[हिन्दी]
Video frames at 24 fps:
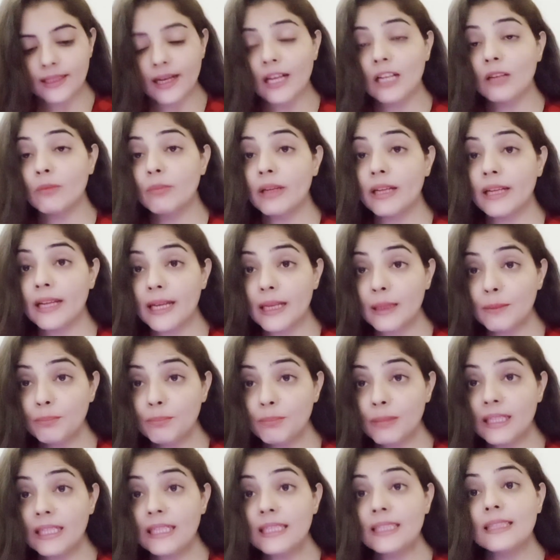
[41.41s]
तालब
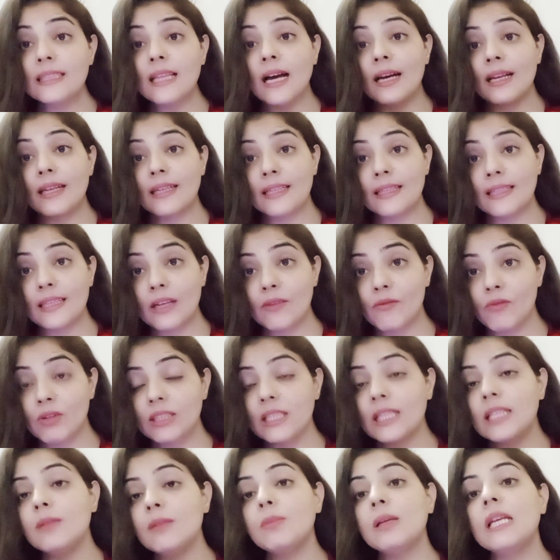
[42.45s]
इम भी तारकिन
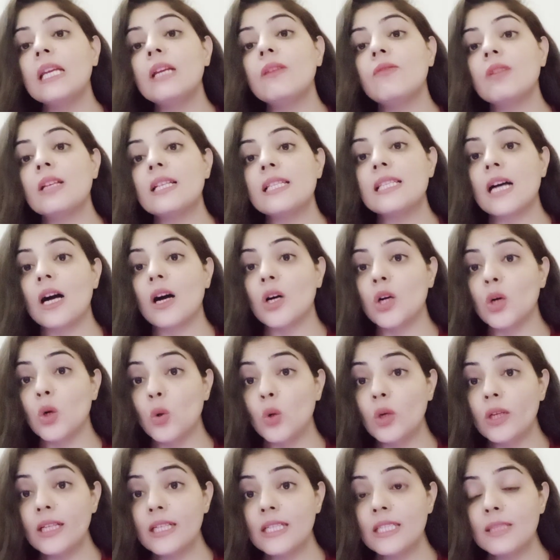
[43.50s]
वतन भी वीज़ा
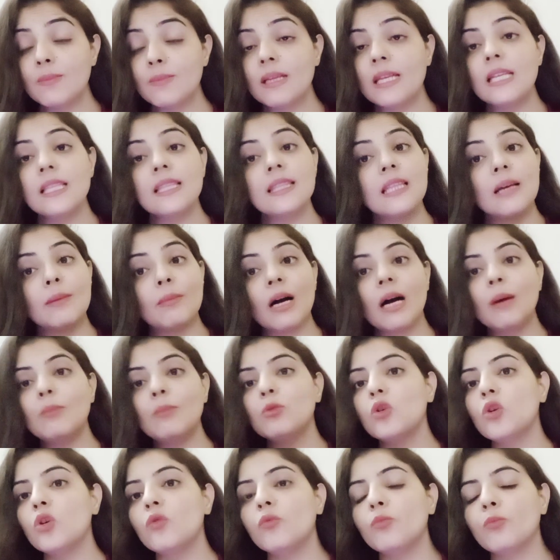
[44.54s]
होल्डर्स भी तमाम
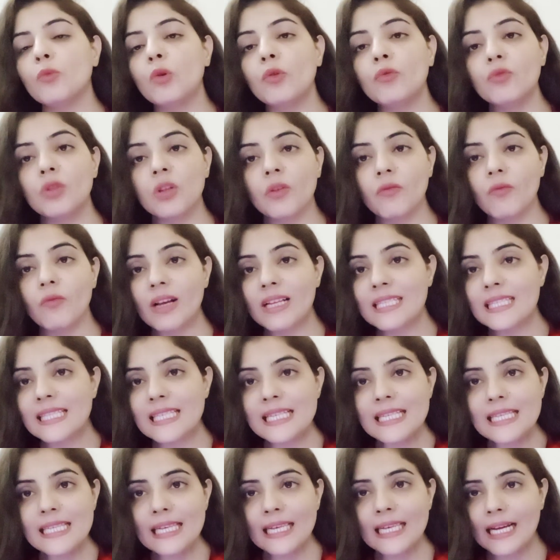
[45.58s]
को मुफ्त
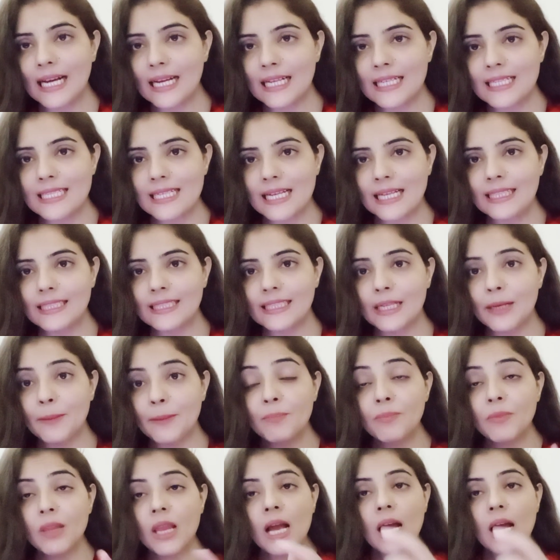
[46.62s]
वैक्सीन लगाई जाएगी